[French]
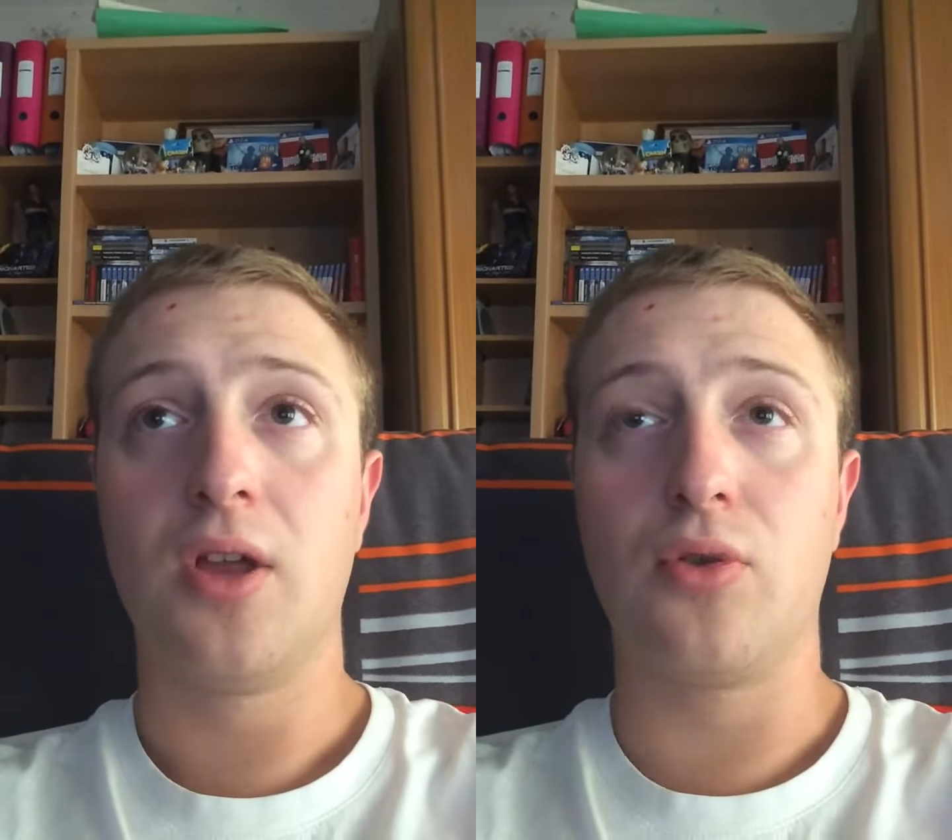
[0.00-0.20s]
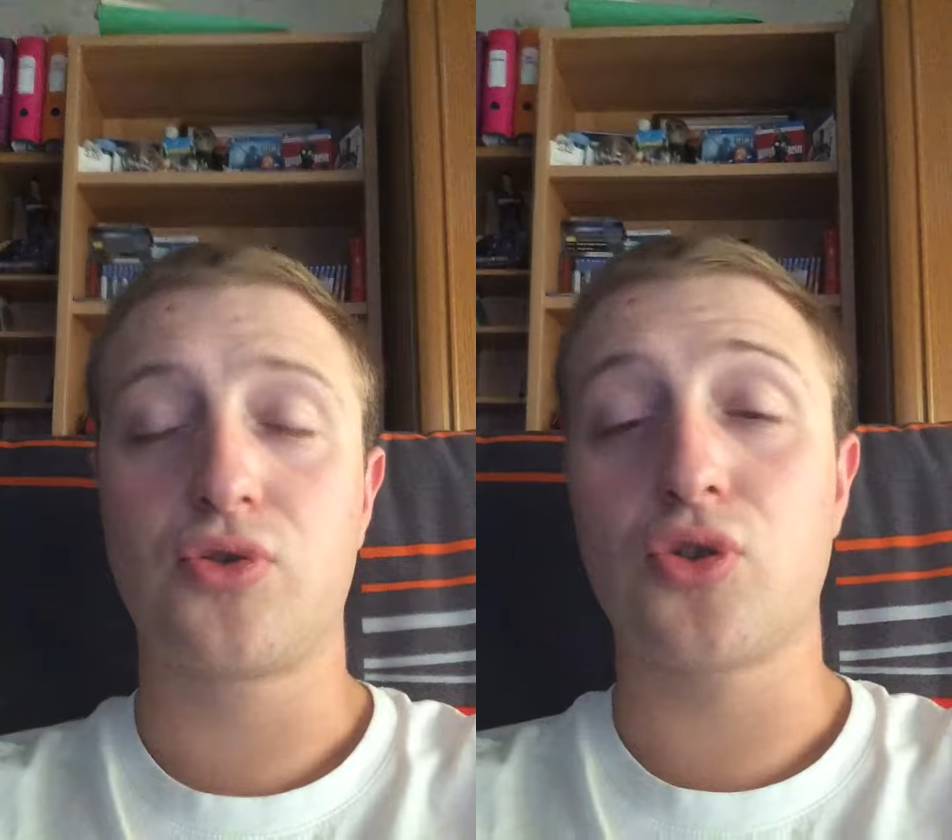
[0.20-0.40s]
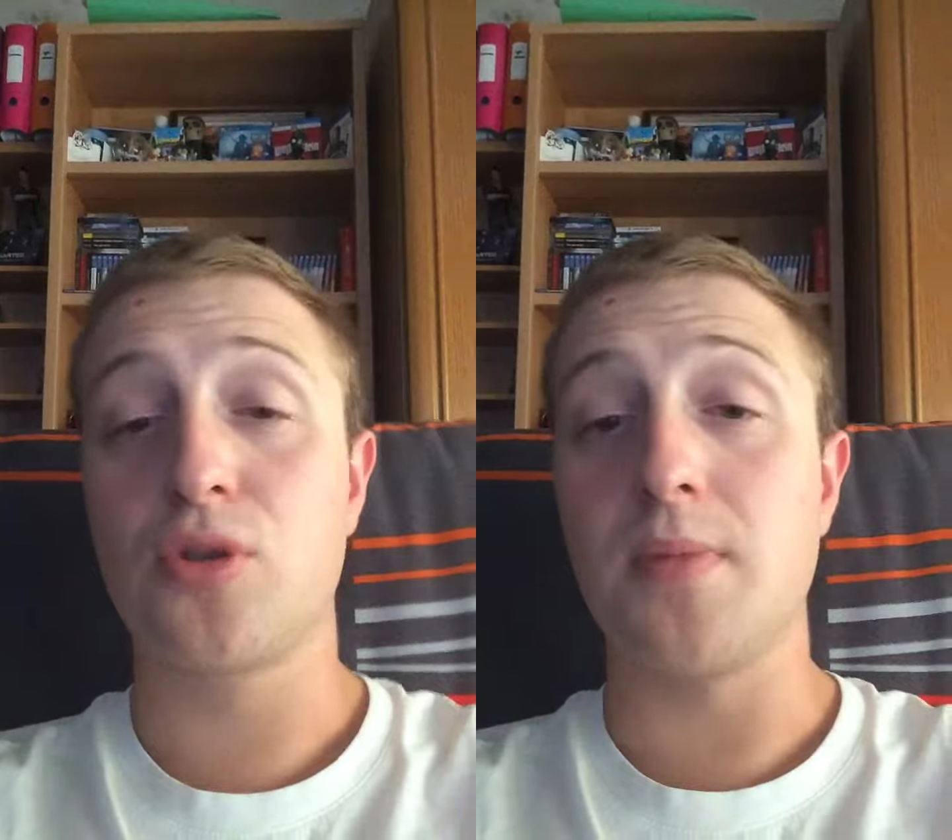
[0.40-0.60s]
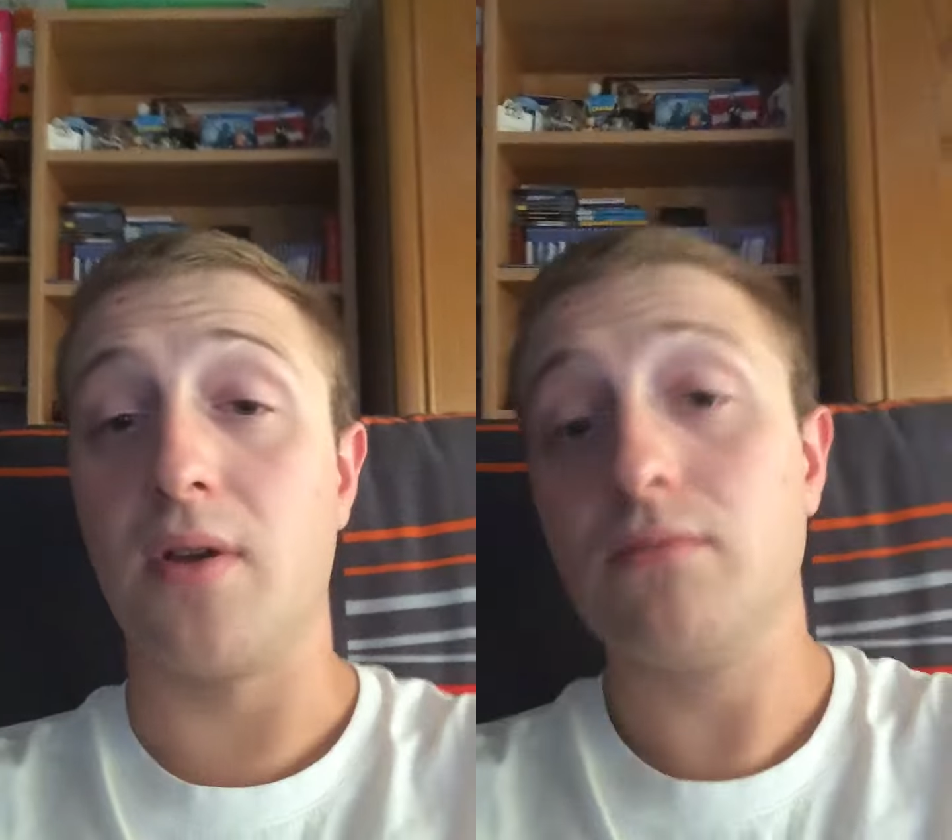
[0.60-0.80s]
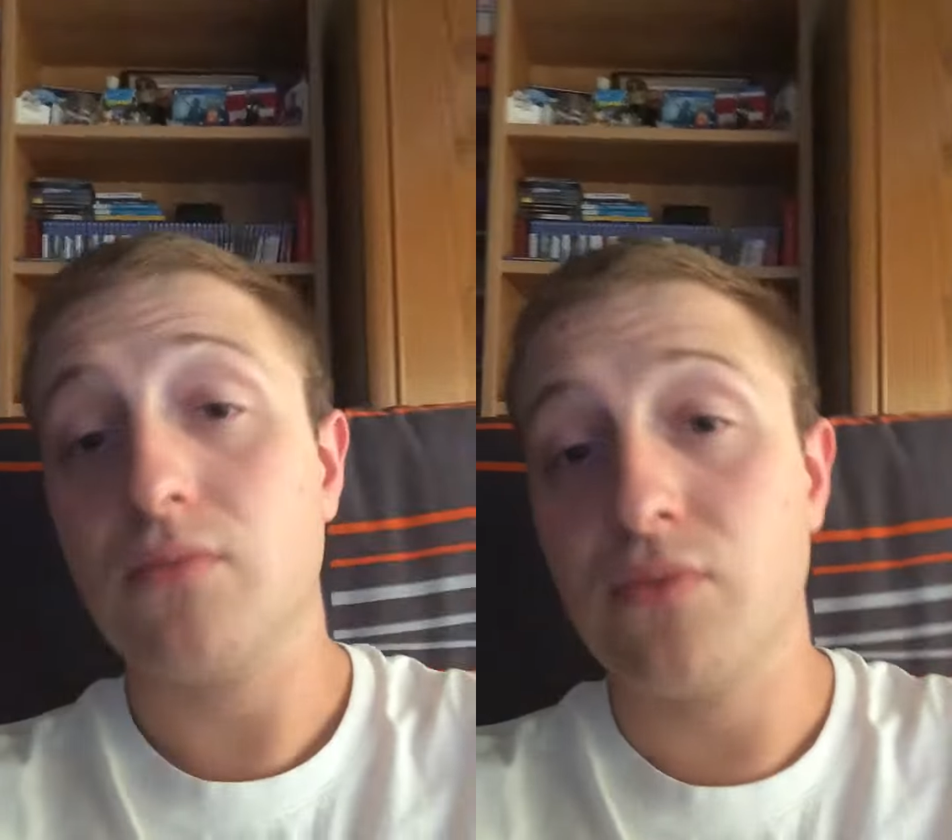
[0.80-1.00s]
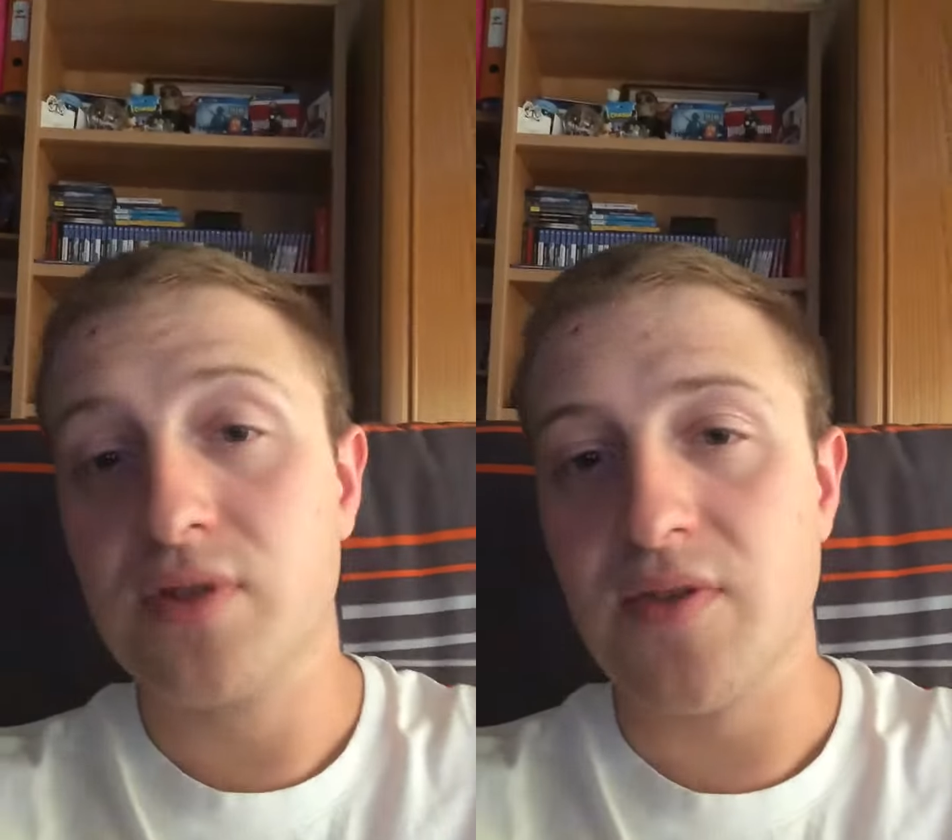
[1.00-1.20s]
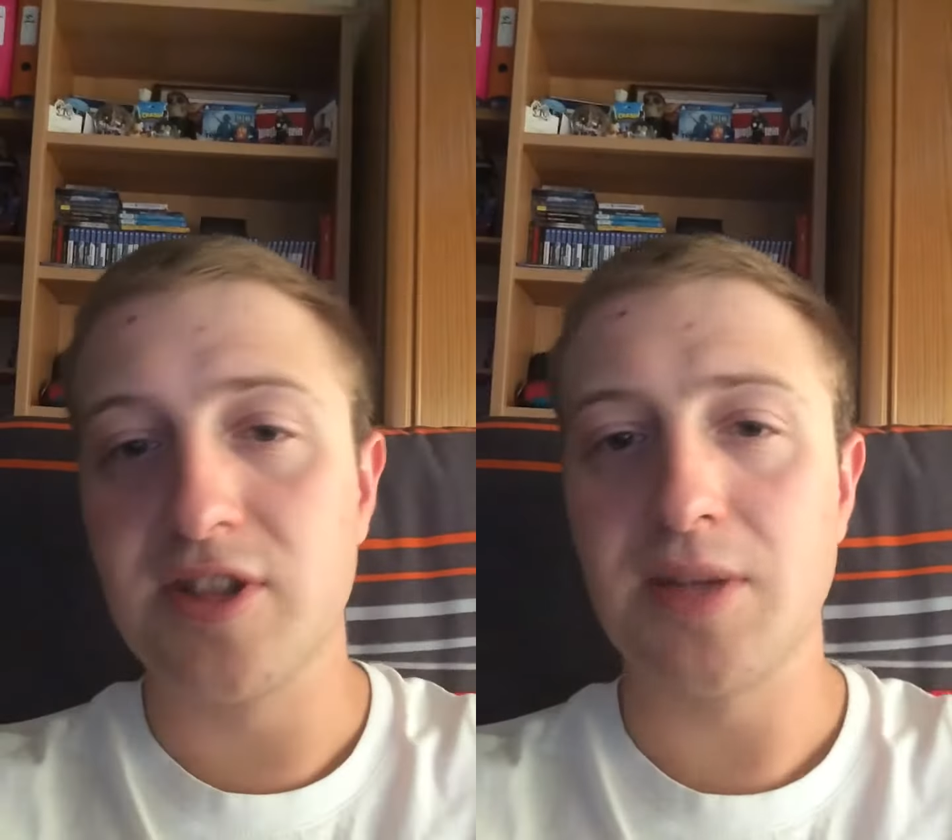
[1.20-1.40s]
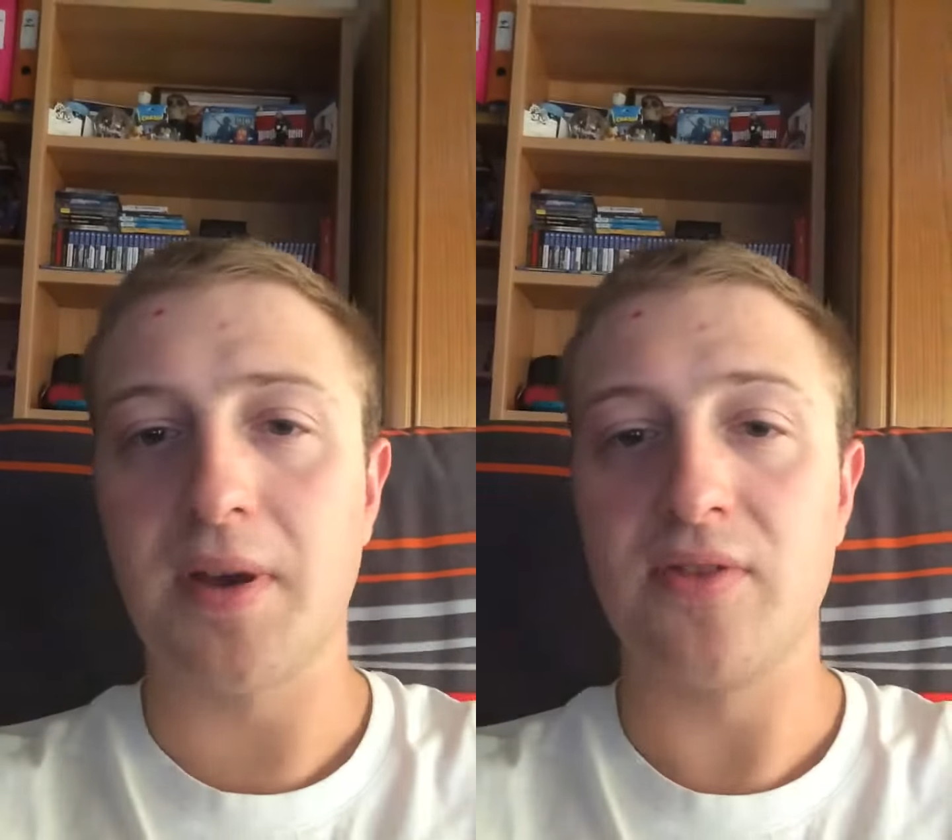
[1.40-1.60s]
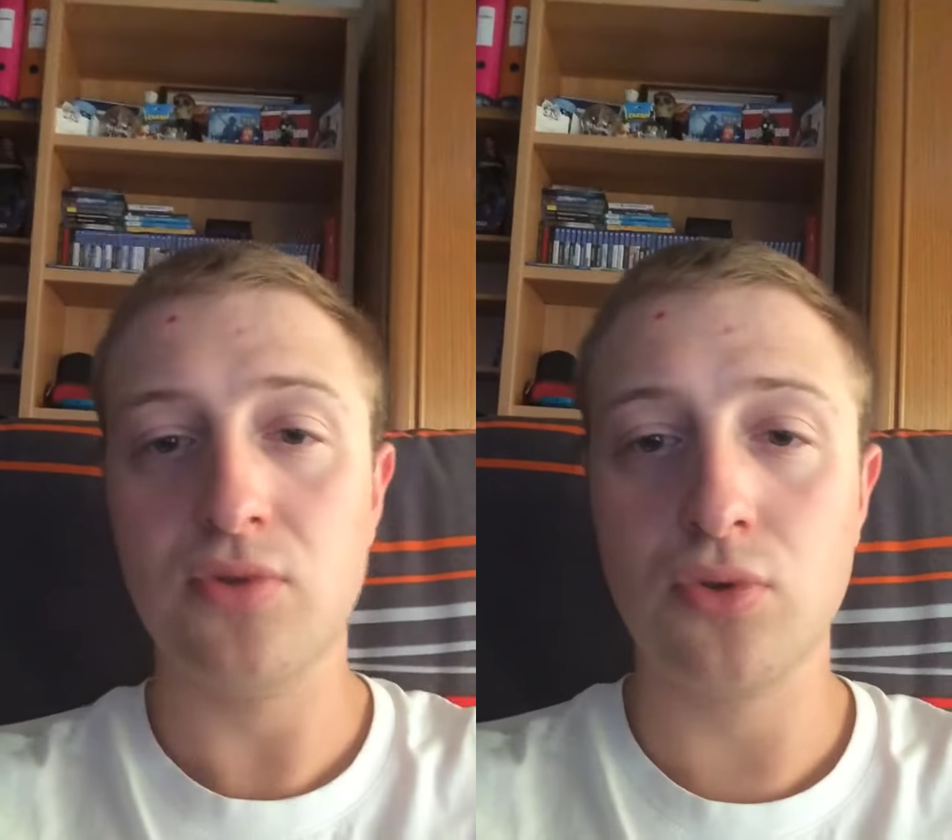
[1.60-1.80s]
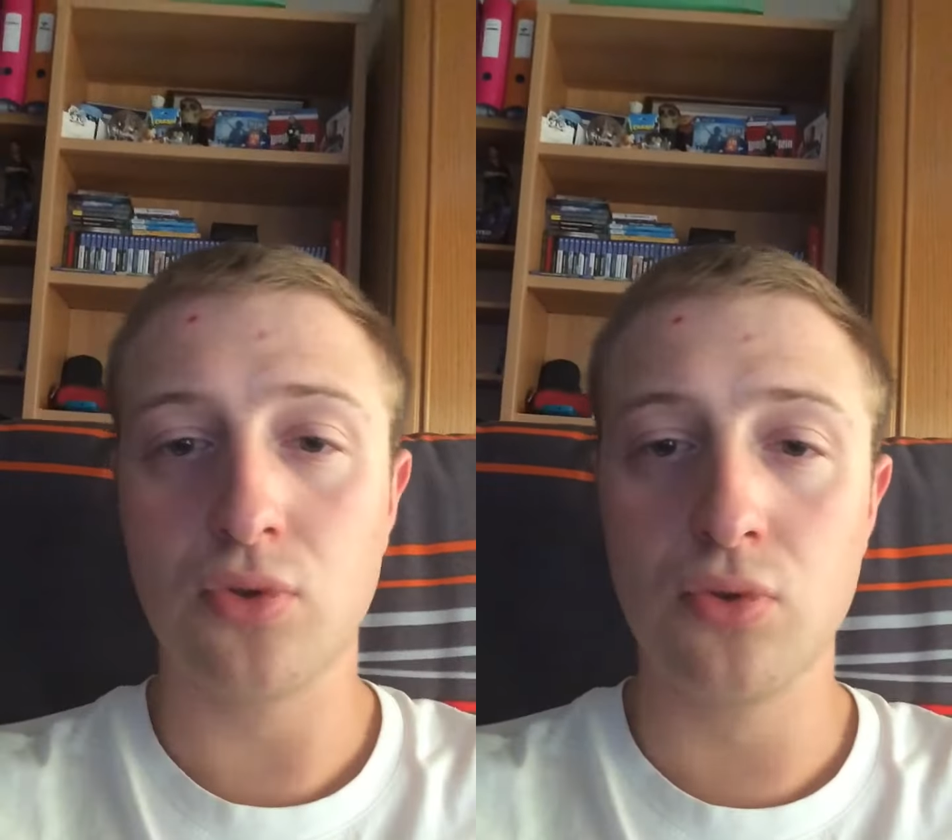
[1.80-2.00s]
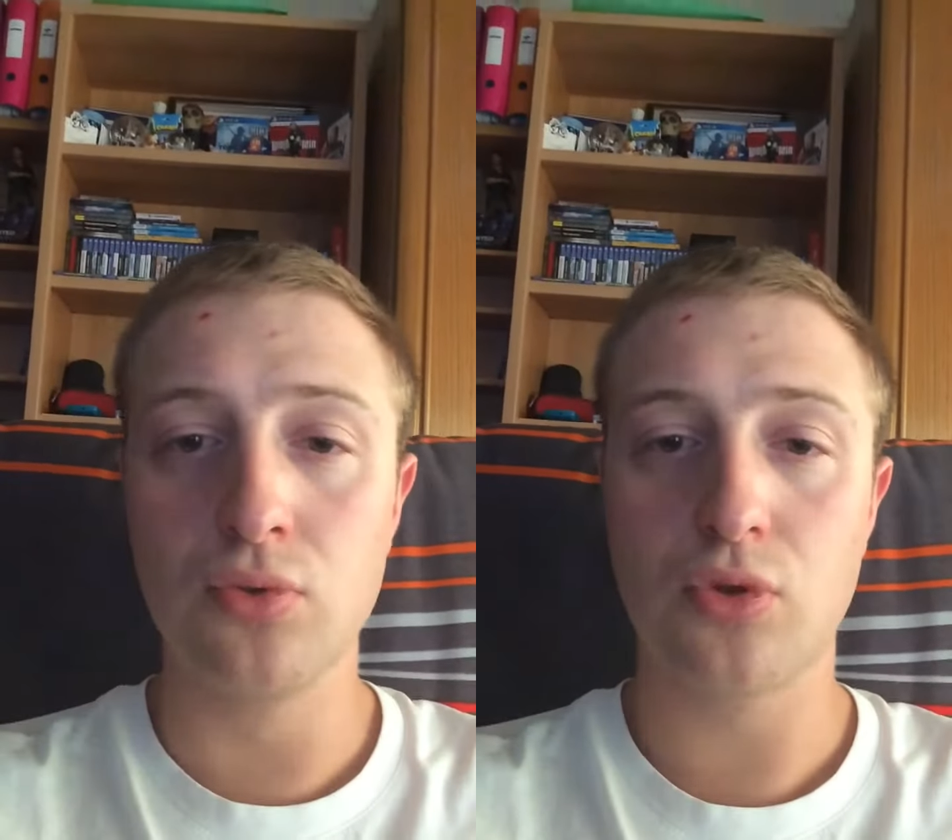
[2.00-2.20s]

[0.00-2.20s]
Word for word: Donc sur ce, vous avez été prévenus du coup,